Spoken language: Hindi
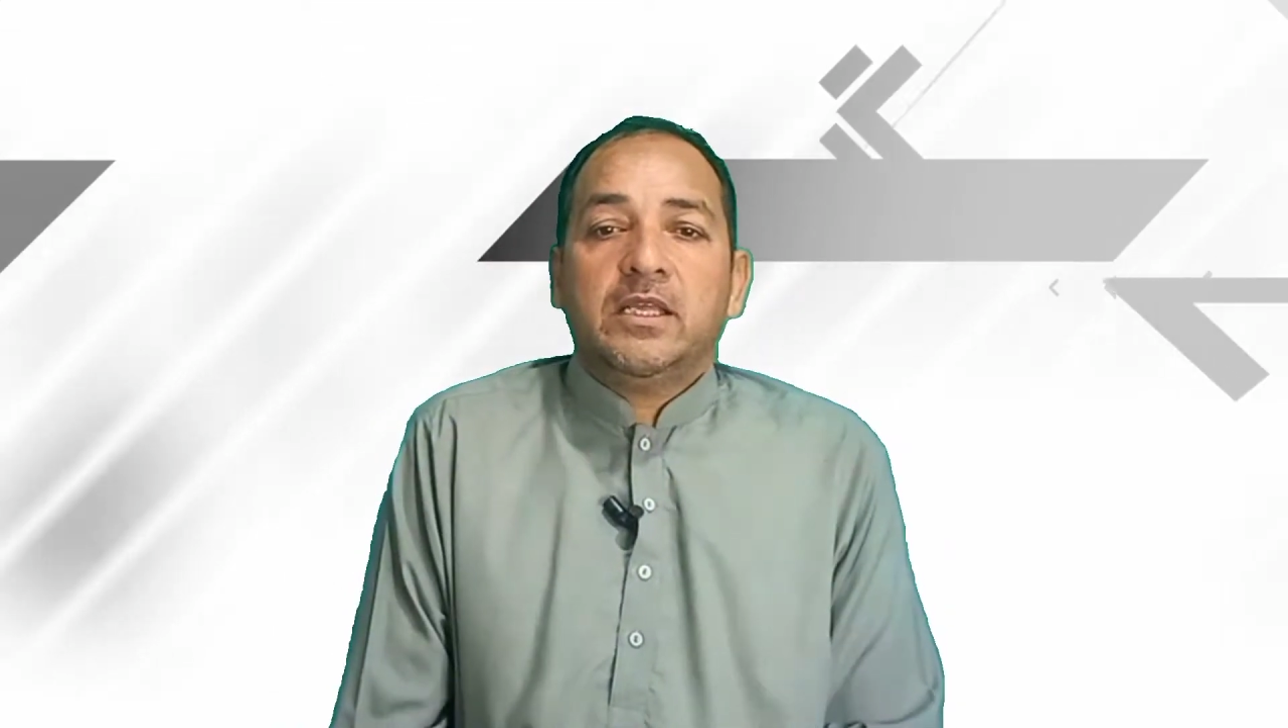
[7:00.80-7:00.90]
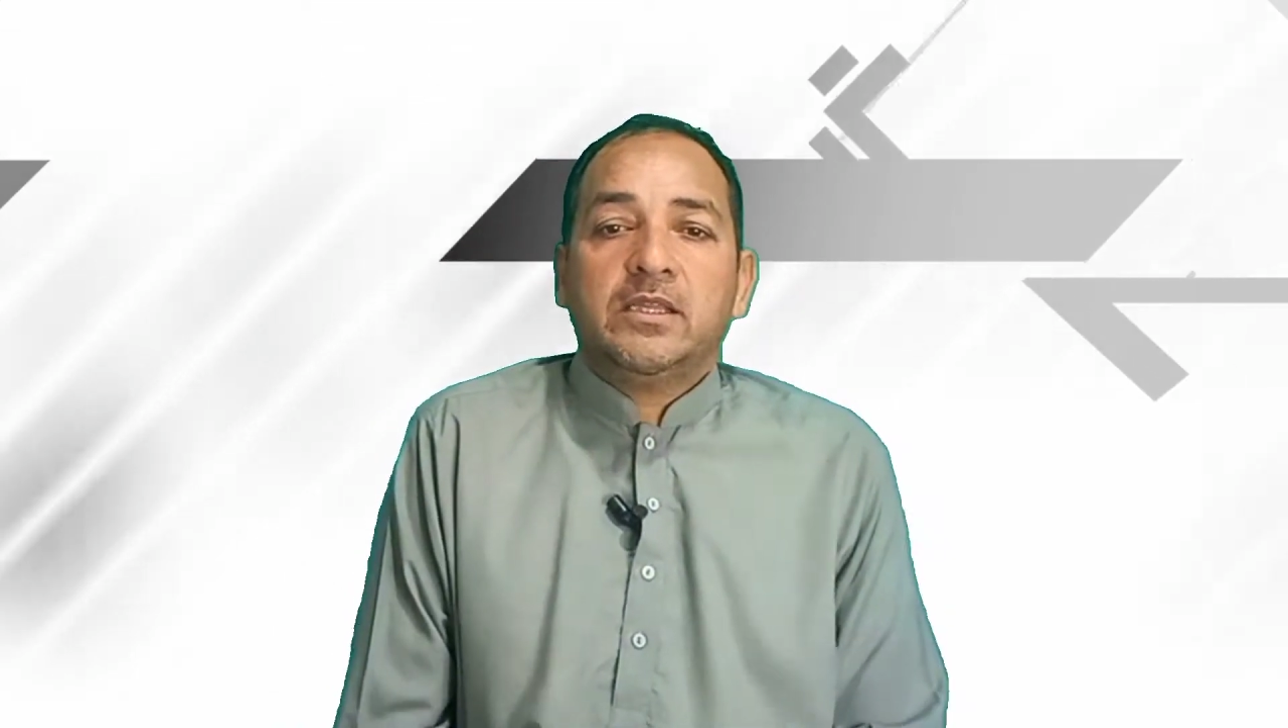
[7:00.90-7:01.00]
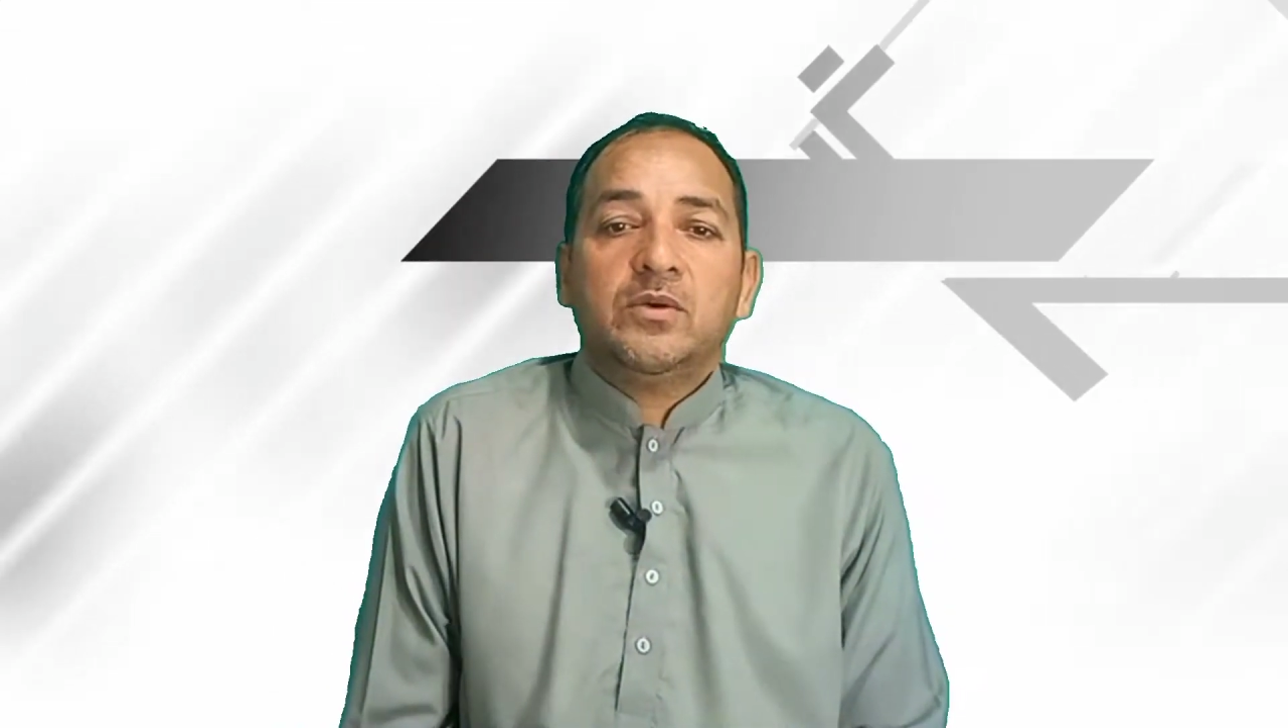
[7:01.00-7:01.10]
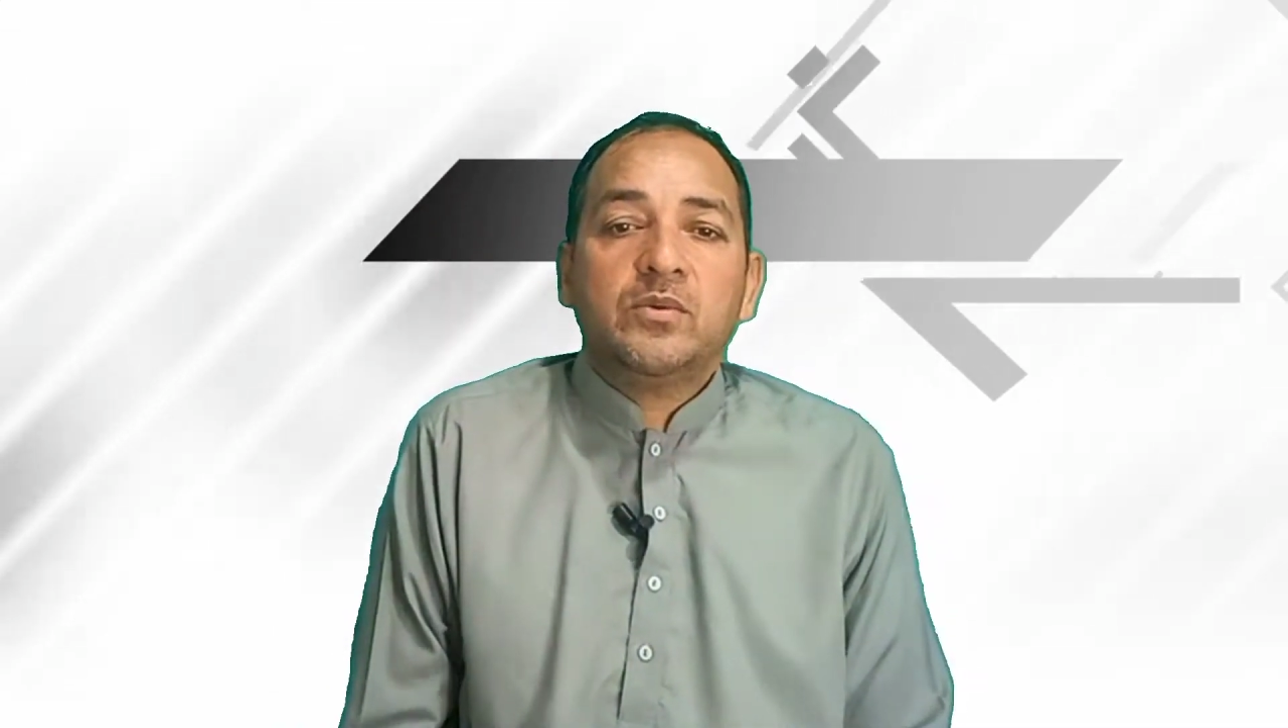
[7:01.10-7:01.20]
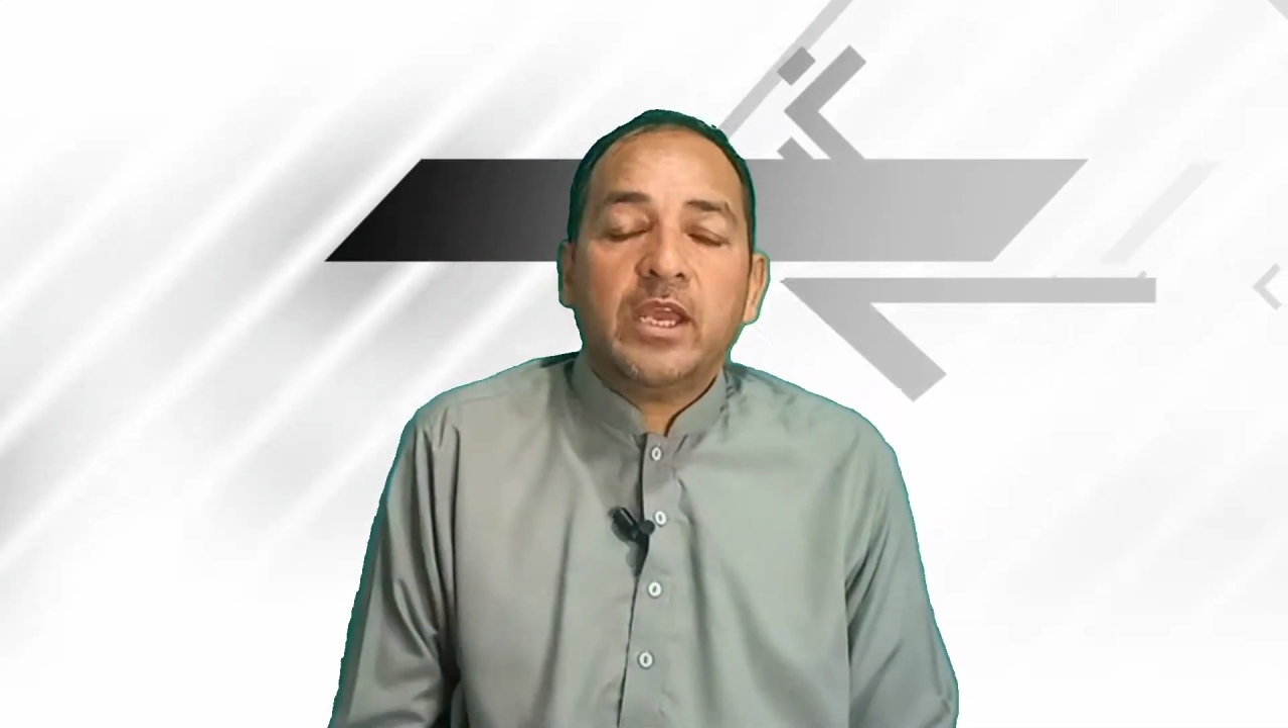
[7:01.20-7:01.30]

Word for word: देता हूँ